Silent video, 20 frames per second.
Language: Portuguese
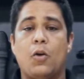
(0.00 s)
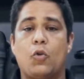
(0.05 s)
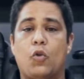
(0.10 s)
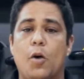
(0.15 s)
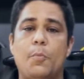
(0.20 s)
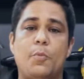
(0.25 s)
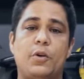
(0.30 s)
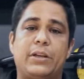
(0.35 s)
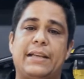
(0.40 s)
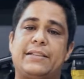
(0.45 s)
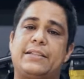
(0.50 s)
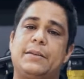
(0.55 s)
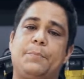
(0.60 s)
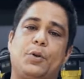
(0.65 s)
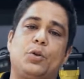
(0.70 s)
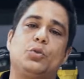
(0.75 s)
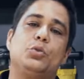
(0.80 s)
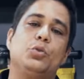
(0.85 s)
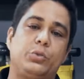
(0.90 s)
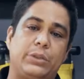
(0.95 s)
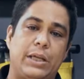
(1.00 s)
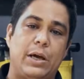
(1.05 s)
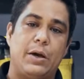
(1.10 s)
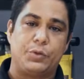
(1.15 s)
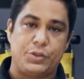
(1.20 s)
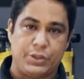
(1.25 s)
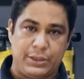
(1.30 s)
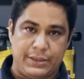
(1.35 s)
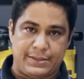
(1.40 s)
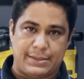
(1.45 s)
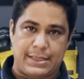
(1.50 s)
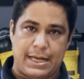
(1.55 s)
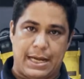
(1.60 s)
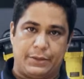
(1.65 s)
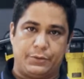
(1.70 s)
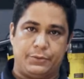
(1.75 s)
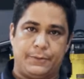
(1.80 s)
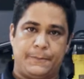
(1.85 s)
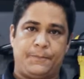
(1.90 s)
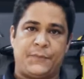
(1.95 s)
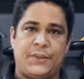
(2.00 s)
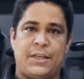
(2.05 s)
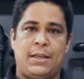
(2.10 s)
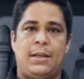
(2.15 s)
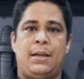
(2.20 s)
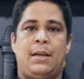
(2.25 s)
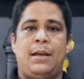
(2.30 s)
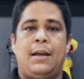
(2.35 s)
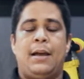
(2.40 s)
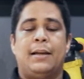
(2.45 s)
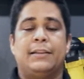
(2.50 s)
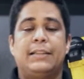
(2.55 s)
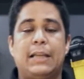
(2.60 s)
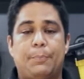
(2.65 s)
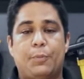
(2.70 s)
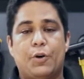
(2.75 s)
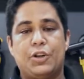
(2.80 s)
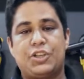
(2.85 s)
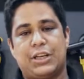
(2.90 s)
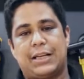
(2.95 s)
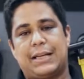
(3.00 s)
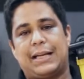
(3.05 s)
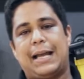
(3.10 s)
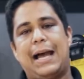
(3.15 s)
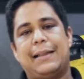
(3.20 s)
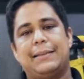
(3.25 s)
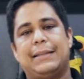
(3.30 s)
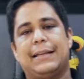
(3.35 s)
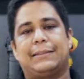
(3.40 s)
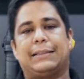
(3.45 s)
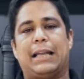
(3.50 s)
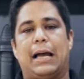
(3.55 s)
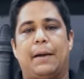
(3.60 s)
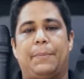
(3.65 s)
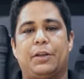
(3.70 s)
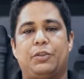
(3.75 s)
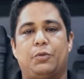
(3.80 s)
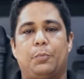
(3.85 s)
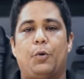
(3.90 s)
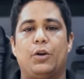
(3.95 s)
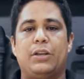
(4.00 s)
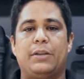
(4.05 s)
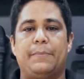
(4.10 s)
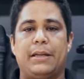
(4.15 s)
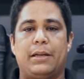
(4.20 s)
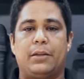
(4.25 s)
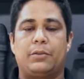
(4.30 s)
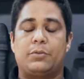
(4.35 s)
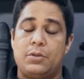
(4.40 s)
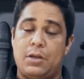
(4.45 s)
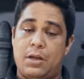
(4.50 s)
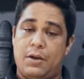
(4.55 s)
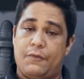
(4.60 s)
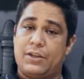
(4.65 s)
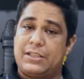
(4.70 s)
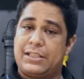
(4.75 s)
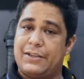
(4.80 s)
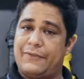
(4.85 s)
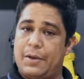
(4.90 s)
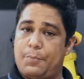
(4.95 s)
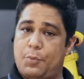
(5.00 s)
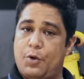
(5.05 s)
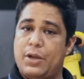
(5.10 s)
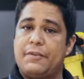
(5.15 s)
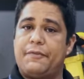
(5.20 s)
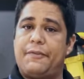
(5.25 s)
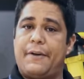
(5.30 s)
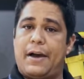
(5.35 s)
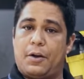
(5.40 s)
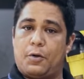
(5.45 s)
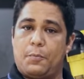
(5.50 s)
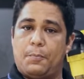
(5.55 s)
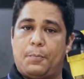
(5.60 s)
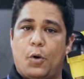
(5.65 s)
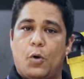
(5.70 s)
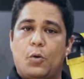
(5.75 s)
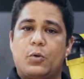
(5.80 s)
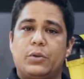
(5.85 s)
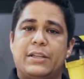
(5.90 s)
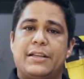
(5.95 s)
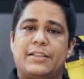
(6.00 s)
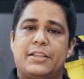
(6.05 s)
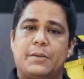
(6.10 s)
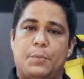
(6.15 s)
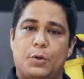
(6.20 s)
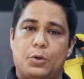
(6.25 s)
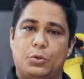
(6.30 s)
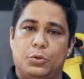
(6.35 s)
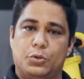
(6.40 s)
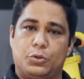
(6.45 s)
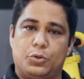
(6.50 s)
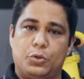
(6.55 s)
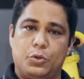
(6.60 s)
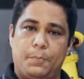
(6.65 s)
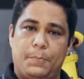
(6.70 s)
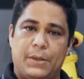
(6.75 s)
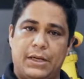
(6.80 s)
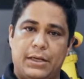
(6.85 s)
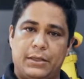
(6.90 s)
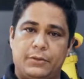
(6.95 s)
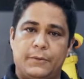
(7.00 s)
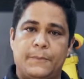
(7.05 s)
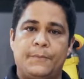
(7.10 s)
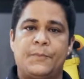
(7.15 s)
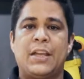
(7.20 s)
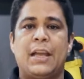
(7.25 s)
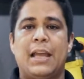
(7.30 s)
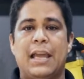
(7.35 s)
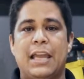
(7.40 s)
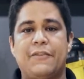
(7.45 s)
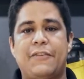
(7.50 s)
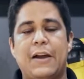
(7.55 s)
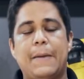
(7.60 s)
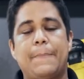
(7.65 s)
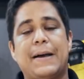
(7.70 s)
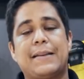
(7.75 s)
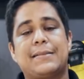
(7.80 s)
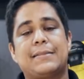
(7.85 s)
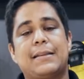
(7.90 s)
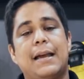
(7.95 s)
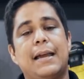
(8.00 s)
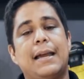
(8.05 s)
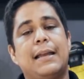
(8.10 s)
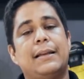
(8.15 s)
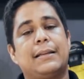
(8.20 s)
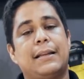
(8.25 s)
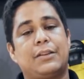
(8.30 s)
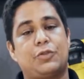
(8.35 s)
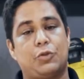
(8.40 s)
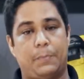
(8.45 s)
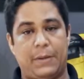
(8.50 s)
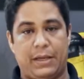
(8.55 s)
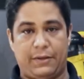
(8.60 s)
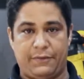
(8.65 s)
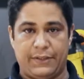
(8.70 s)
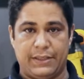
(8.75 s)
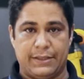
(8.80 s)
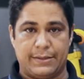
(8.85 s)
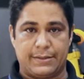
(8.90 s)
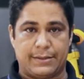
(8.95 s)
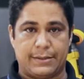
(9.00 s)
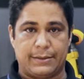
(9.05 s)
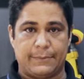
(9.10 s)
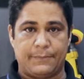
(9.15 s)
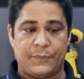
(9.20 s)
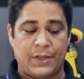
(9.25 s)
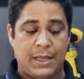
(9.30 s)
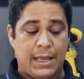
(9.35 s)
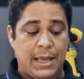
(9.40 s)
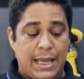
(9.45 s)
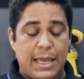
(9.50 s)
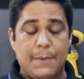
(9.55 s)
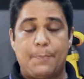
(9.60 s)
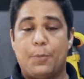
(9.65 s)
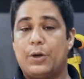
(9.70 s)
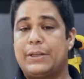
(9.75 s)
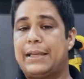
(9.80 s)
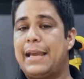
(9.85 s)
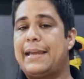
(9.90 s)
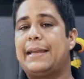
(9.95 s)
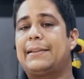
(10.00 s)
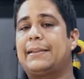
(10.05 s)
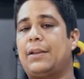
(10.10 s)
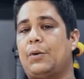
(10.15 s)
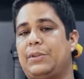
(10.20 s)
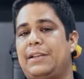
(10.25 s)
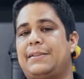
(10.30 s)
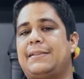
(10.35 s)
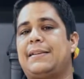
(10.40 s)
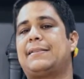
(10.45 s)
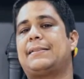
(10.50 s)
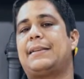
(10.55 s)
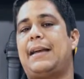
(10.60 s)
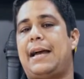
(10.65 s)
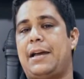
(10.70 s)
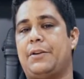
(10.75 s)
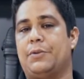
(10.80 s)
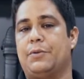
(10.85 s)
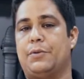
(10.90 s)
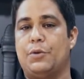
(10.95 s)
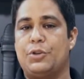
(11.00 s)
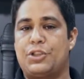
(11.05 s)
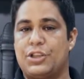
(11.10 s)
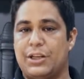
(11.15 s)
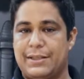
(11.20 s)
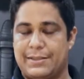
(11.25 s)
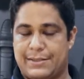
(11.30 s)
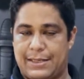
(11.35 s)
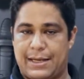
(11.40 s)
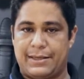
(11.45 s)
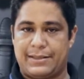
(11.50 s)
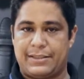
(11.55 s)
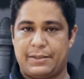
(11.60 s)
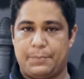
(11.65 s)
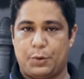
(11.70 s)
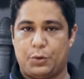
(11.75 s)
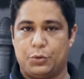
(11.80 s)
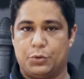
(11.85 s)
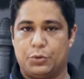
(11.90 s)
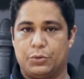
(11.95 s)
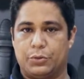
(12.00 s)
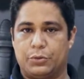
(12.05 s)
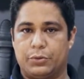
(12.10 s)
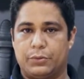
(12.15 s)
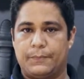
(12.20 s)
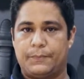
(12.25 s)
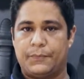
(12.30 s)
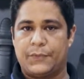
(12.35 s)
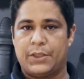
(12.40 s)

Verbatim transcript: Como que esse produto é utilizado? Depois de cada etapa do polimento, você vai borrifar um pouco desse produto no pano e vai passar ele na superfície. E por que, é tão necessário utilizar esse produto?